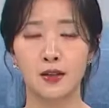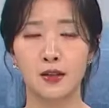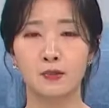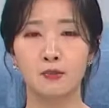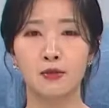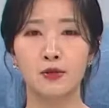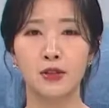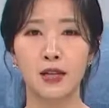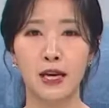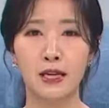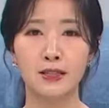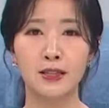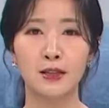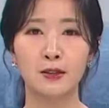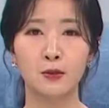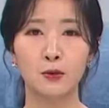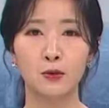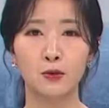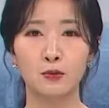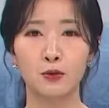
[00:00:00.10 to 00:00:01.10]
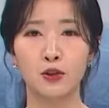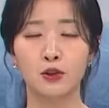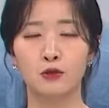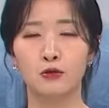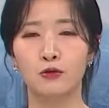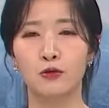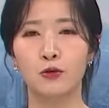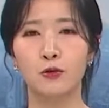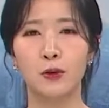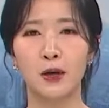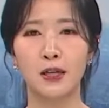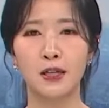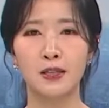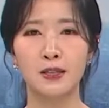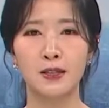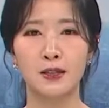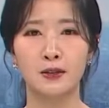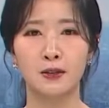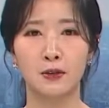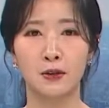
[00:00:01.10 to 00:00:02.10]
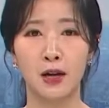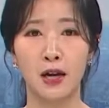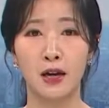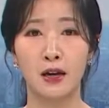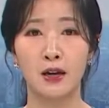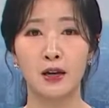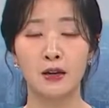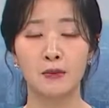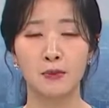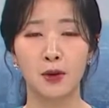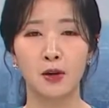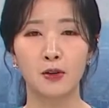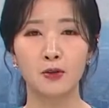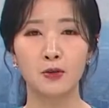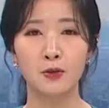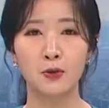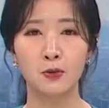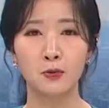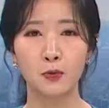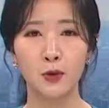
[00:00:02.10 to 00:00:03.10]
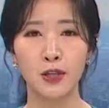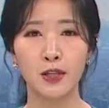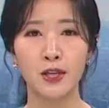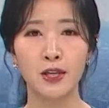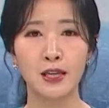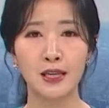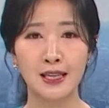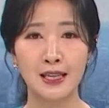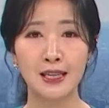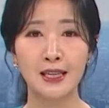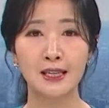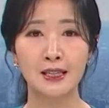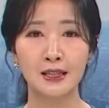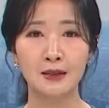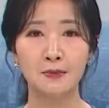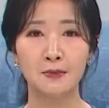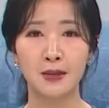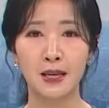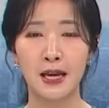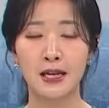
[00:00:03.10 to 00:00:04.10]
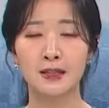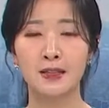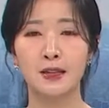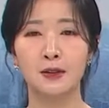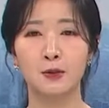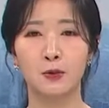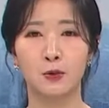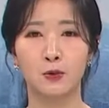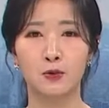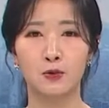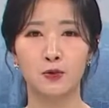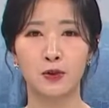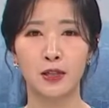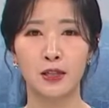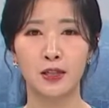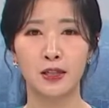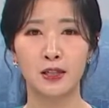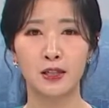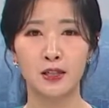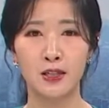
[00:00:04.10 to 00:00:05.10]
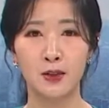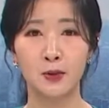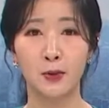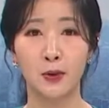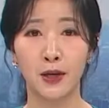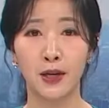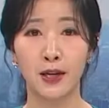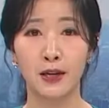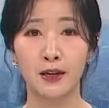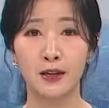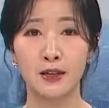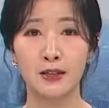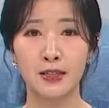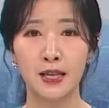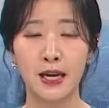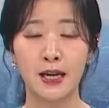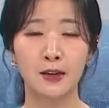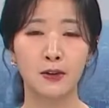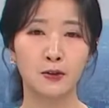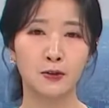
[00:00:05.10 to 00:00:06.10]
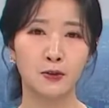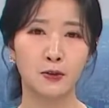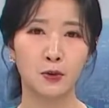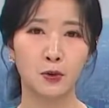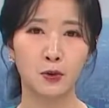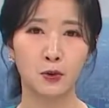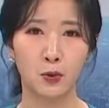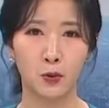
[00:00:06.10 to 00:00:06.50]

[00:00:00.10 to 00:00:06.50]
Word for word: 전북 야생동물 구조관리센터가 멸종위기 이 급 야생 독수리를 치료해 자연으로